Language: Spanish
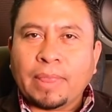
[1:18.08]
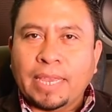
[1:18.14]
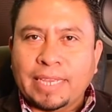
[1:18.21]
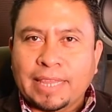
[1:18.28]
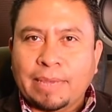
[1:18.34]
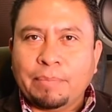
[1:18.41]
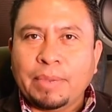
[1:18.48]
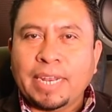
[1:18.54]

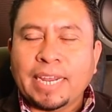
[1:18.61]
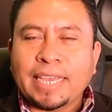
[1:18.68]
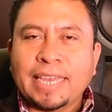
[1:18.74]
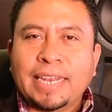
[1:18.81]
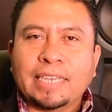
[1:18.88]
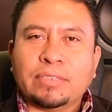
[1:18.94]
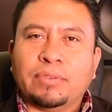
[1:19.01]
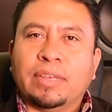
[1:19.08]
Y también aquí
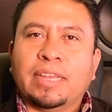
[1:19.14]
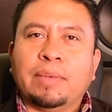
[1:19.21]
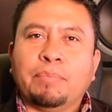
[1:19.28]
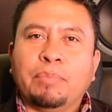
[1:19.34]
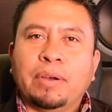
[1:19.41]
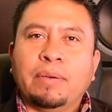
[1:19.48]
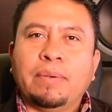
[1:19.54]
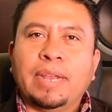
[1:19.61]
en la ciudad de
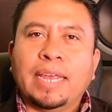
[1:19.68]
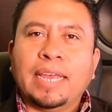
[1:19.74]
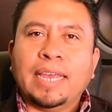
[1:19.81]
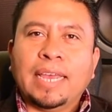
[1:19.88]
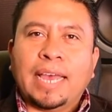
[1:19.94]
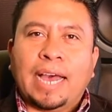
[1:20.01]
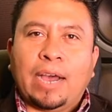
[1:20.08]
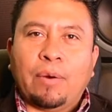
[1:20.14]
Puebla
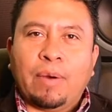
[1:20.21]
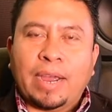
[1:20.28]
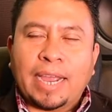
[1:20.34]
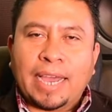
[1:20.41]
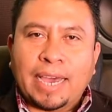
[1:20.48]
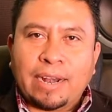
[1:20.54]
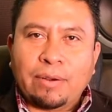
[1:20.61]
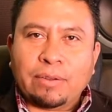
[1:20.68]
a Juan
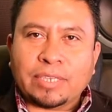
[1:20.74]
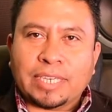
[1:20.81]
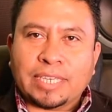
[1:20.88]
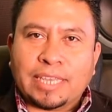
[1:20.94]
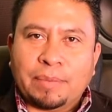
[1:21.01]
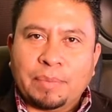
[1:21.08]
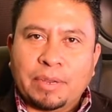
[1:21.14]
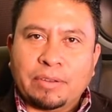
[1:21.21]
Carlos que
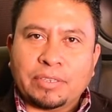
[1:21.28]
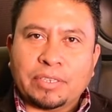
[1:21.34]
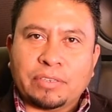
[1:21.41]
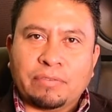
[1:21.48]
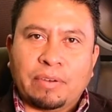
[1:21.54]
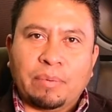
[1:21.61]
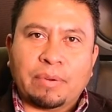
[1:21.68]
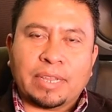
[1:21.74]
también nos
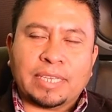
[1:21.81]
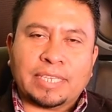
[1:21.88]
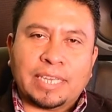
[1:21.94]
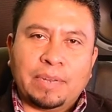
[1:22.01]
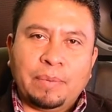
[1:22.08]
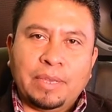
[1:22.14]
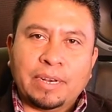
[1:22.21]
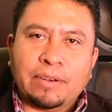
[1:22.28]
hizo favor de
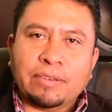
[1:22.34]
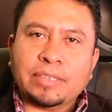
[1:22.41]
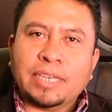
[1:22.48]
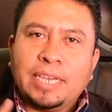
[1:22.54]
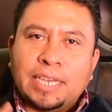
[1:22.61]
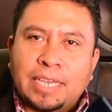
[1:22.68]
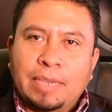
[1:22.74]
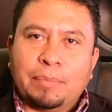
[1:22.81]
escribirnos
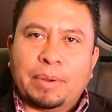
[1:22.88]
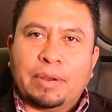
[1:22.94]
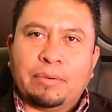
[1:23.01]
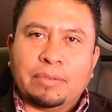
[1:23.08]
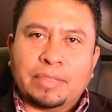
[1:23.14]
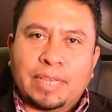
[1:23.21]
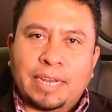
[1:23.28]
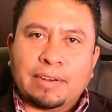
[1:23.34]
y
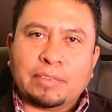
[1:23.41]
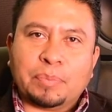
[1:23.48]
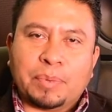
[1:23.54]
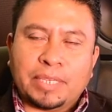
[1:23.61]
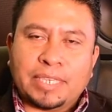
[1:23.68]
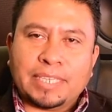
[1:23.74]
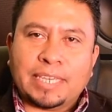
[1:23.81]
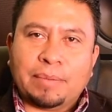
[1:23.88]
preguntarnos
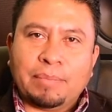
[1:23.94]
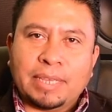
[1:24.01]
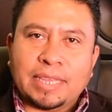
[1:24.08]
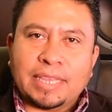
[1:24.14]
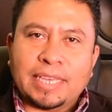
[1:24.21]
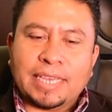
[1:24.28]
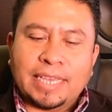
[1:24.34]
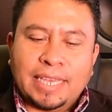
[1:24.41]

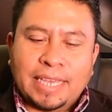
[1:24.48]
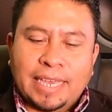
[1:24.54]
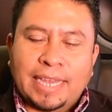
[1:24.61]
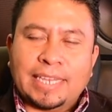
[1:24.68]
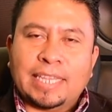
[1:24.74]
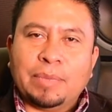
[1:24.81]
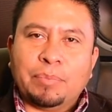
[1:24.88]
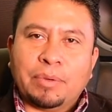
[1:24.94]
precisamente
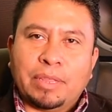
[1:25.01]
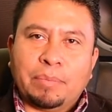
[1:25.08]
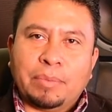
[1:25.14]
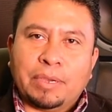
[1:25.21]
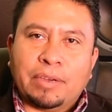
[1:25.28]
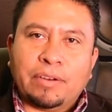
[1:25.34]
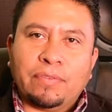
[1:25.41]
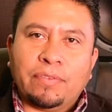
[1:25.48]
el tipo de
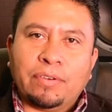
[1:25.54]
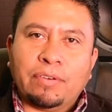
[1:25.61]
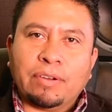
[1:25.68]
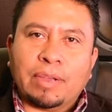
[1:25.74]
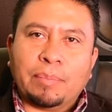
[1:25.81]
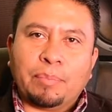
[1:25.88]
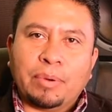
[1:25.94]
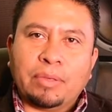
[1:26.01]
micrófono
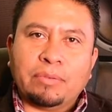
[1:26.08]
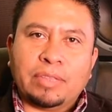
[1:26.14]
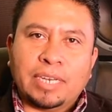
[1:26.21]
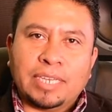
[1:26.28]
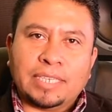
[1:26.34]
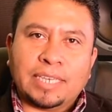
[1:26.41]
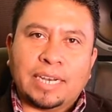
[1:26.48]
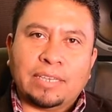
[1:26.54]
que puede
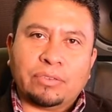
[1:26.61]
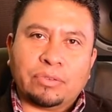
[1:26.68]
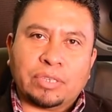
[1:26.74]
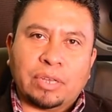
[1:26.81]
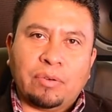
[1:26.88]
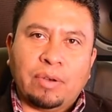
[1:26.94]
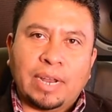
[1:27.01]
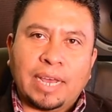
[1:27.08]
utilizar en su
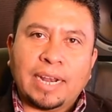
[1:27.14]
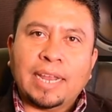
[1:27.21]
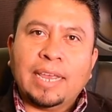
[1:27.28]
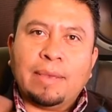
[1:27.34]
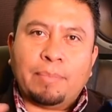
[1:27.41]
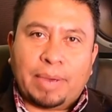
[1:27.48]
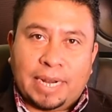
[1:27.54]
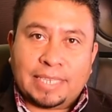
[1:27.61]
celular
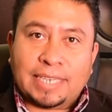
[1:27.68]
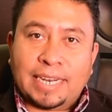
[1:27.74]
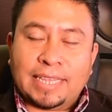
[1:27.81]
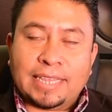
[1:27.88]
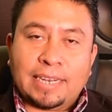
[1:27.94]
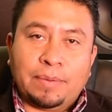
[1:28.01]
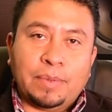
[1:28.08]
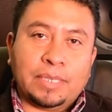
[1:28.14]
para hacer
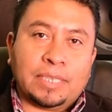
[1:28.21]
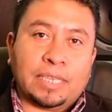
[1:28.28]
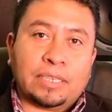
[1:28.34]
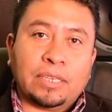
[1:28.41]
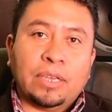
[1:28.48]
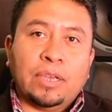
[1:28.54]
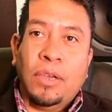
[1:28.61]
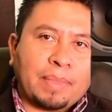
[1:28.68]
entrevistas.